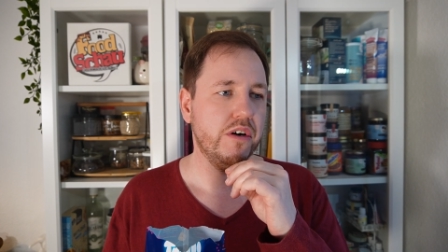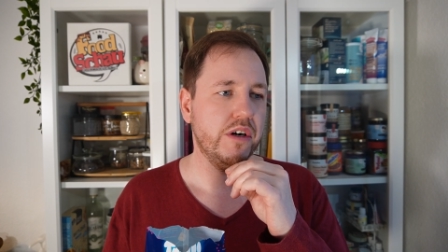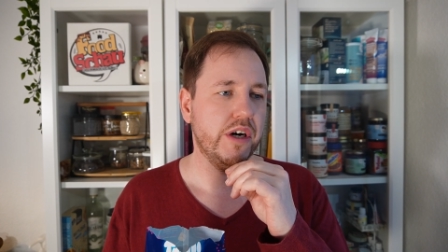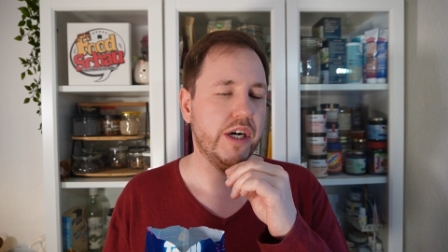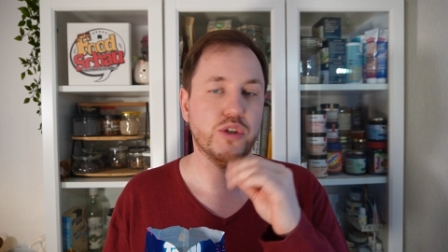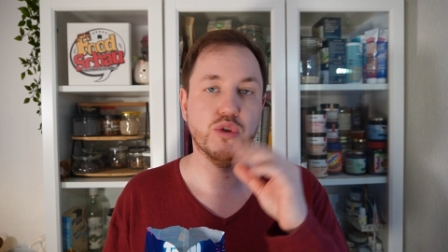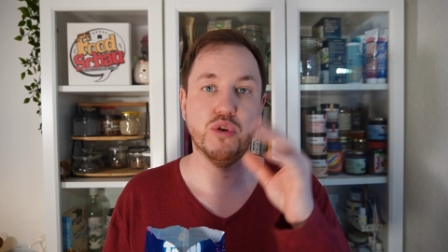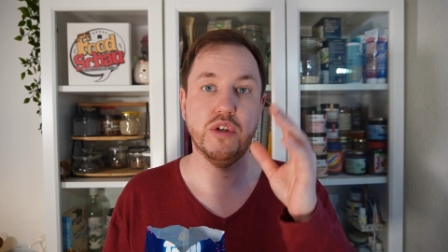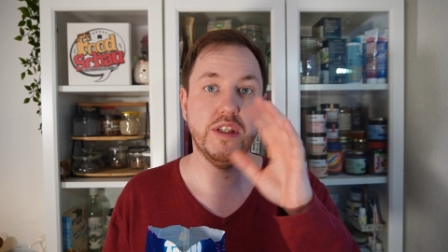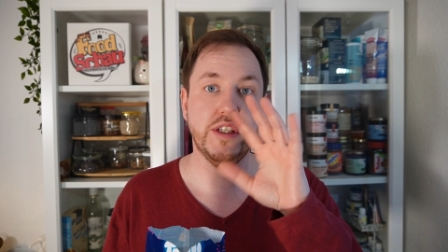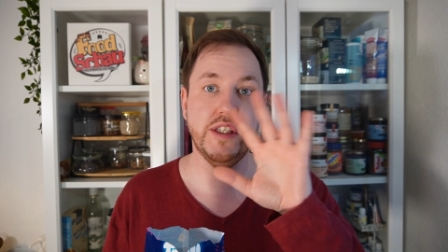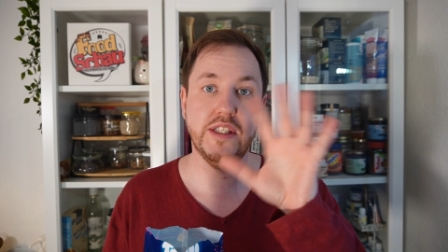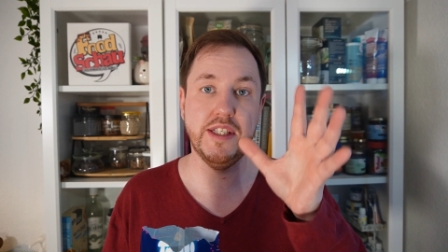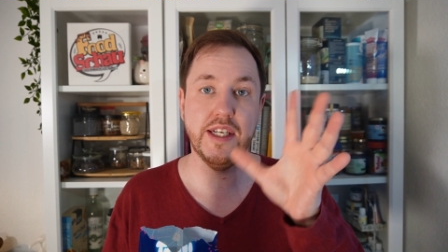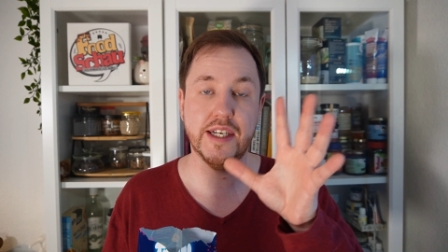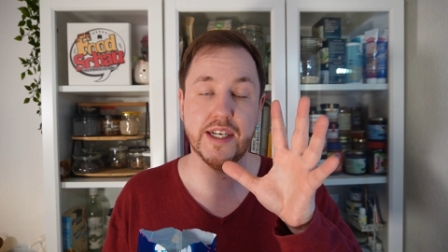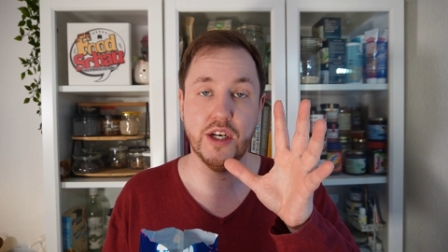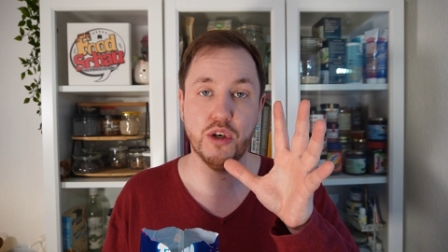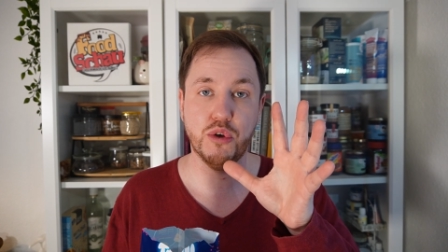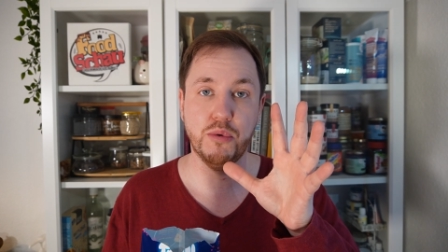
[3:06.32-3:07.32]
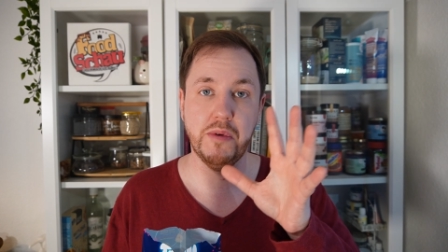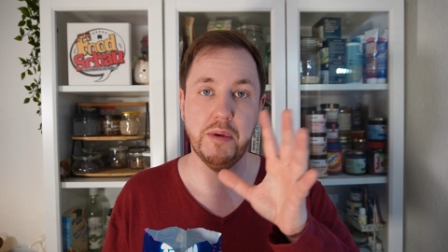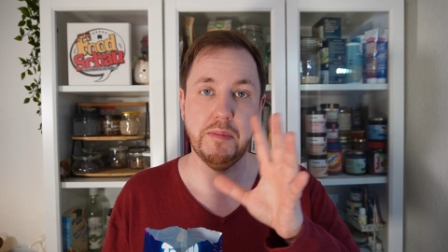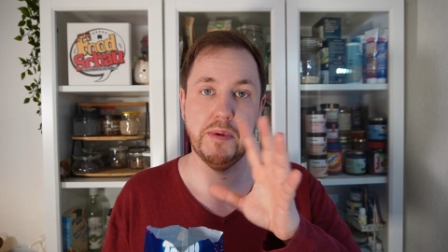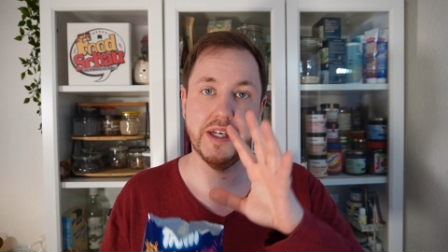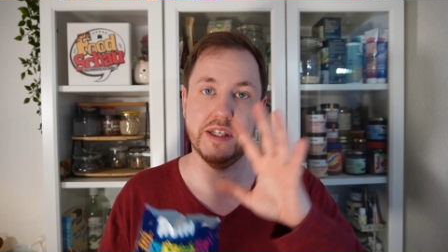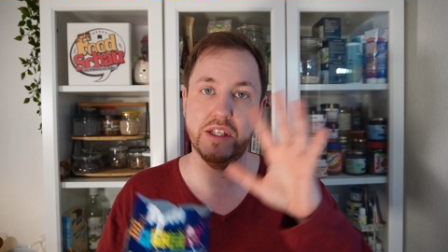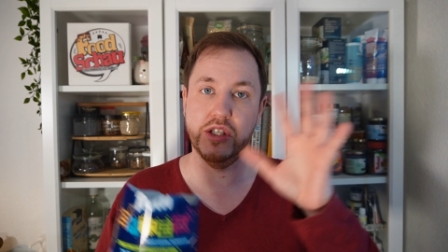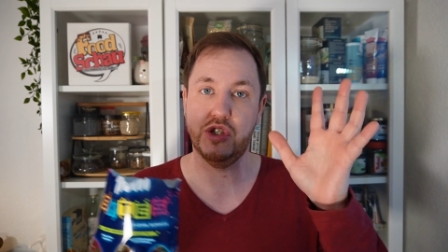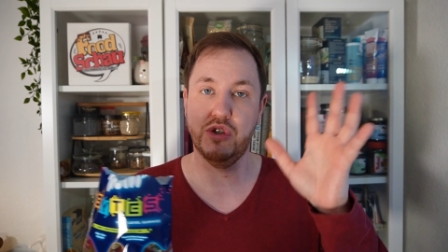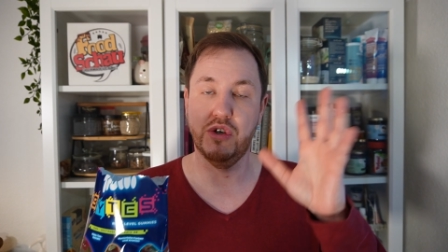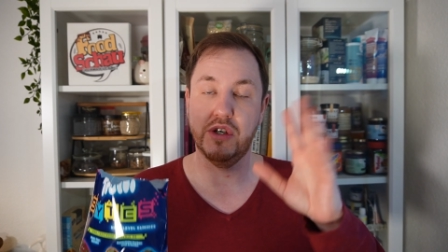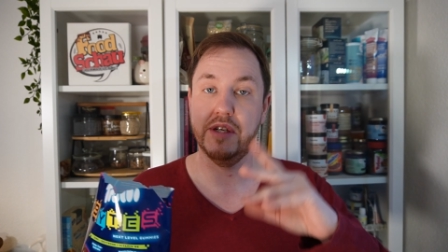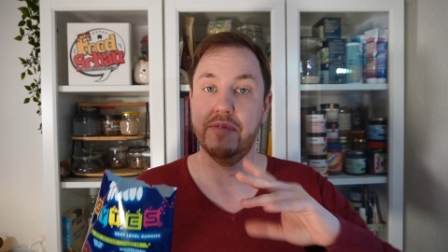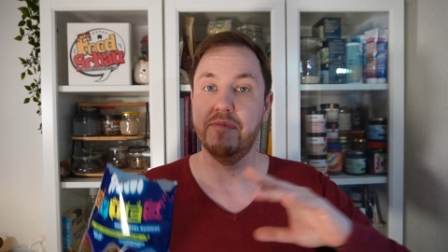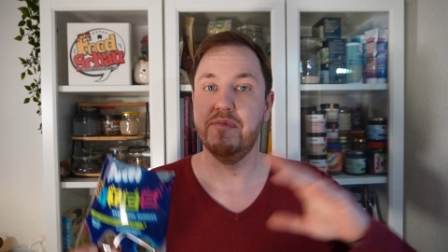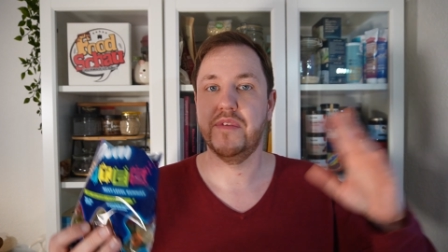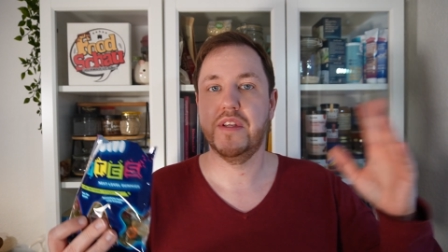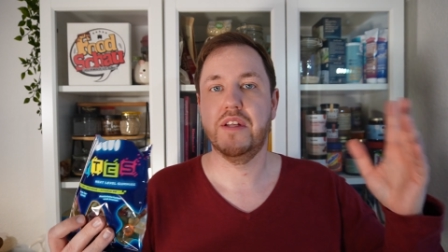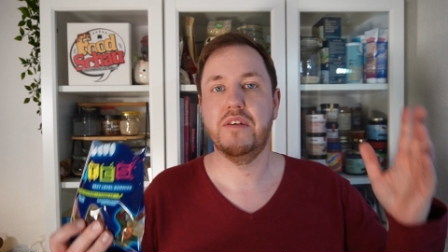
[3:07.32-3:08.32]
Also sind ja keine Gummibärchen, sorry.
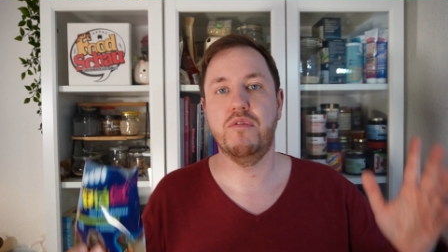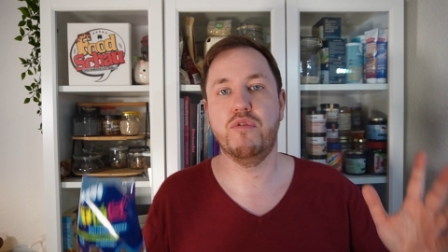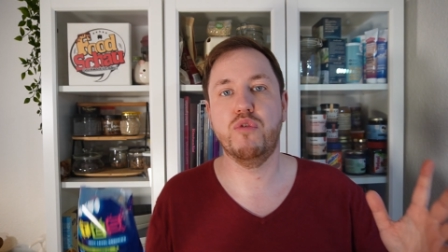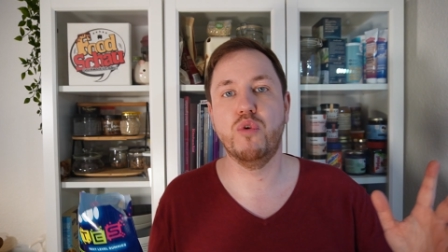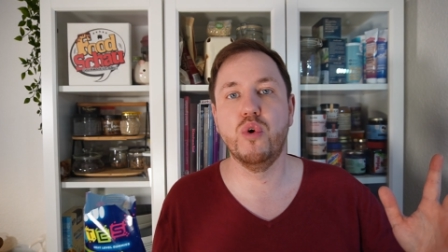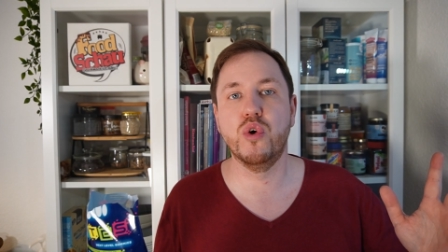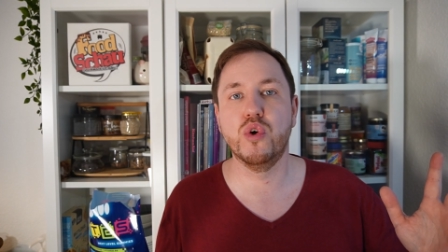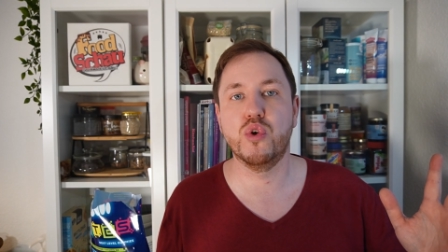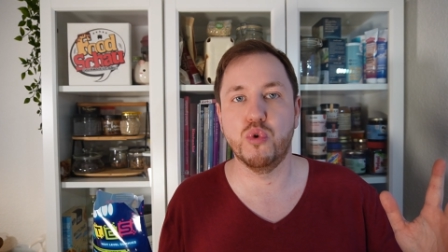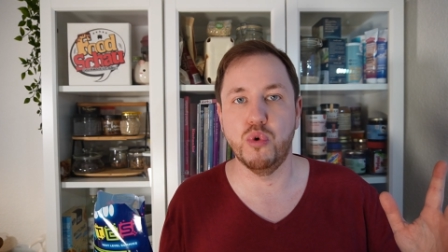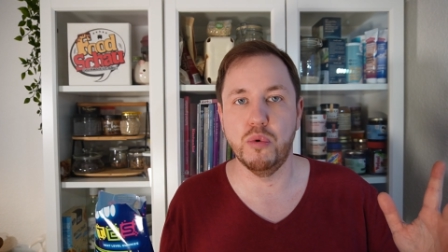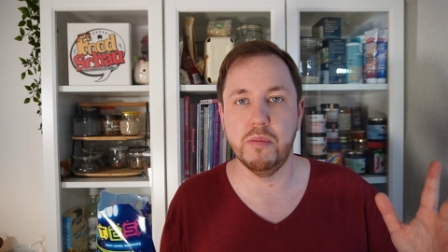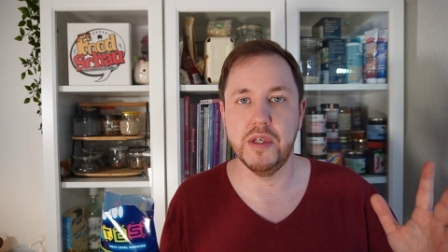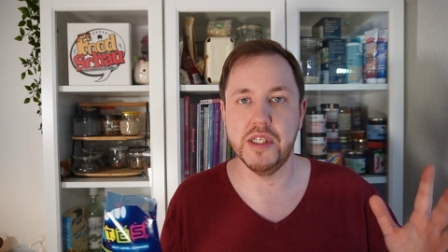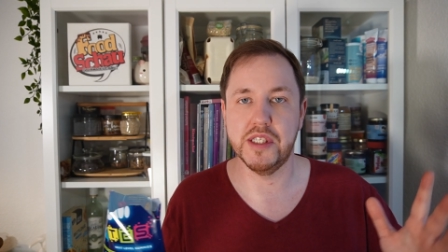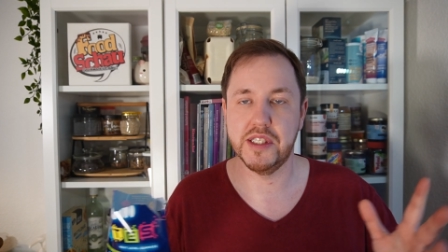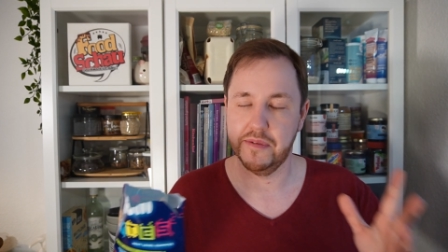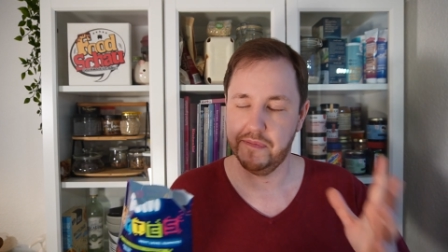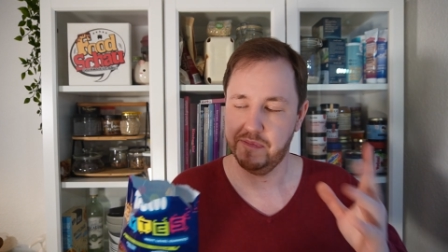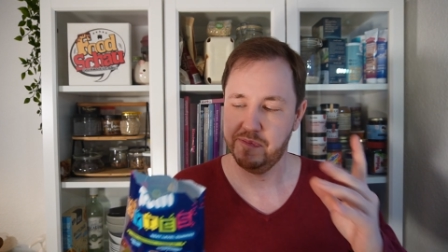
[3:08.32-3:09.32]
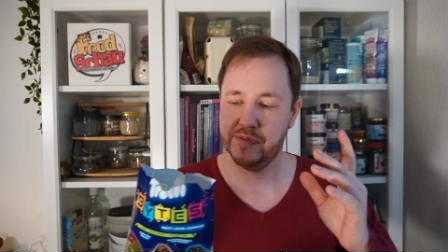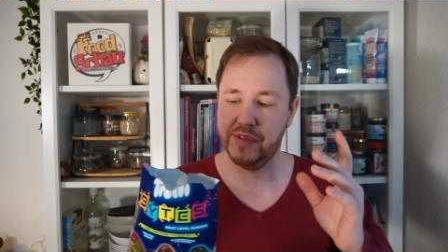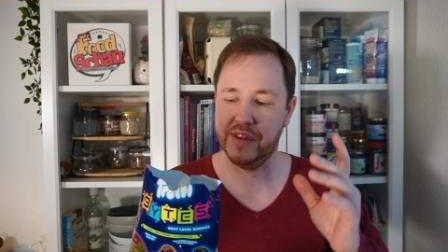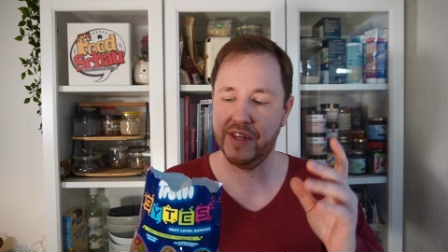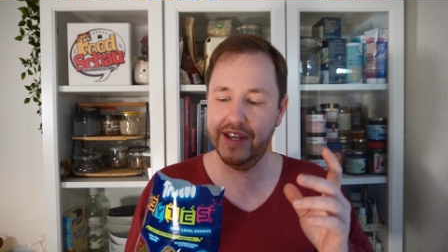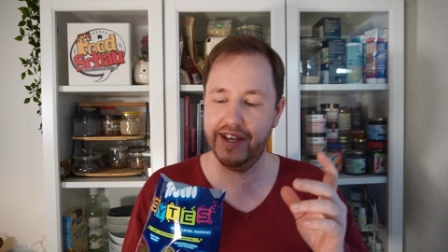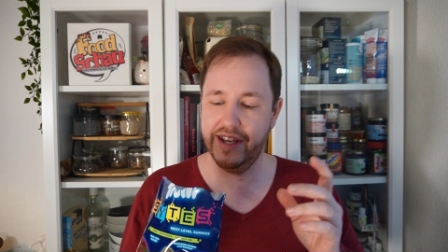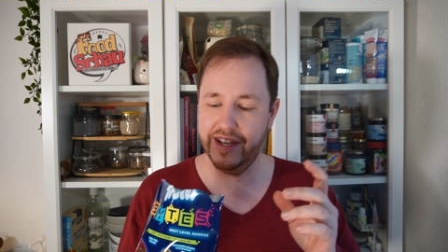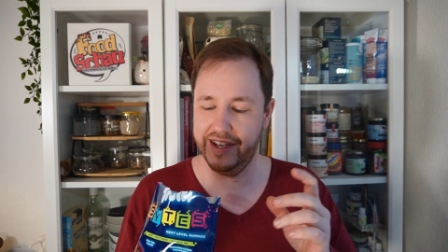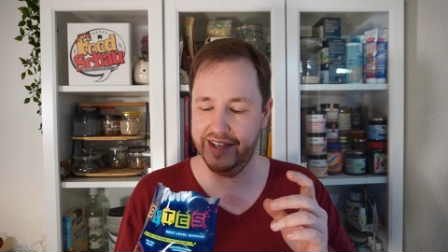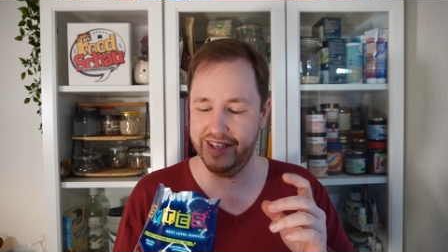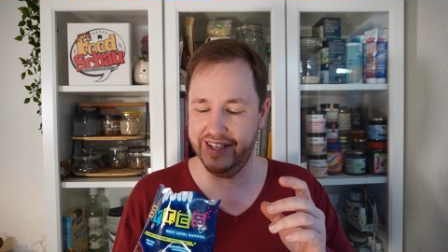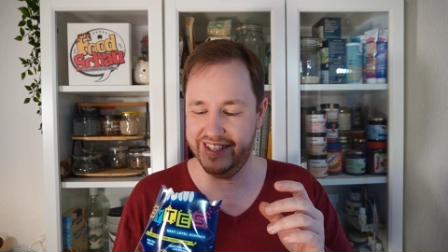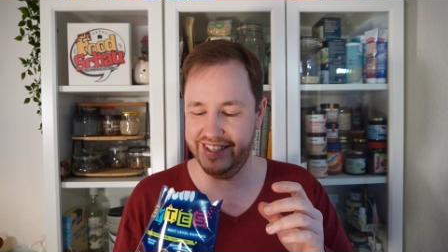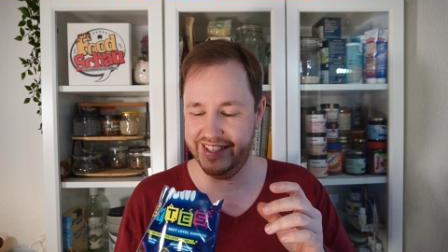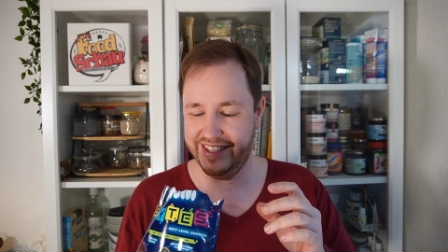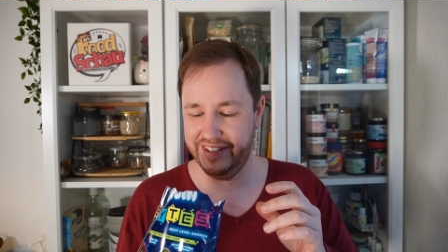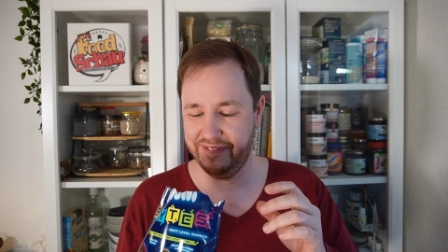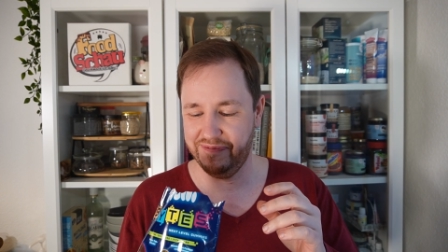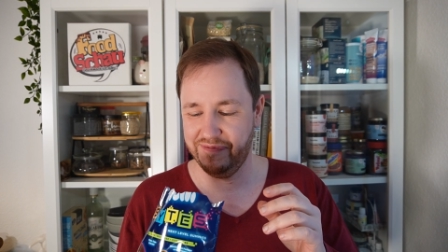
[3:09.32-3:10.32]
Fruchtgummis.
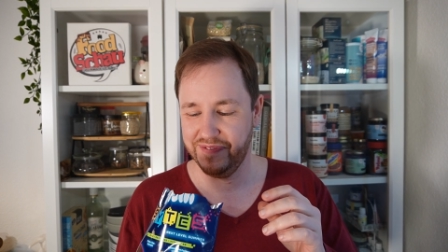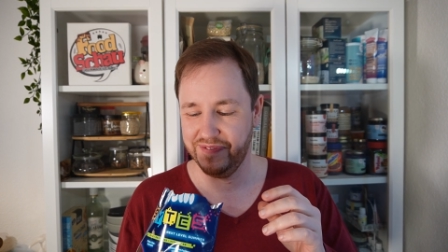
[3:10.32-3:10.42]
Aber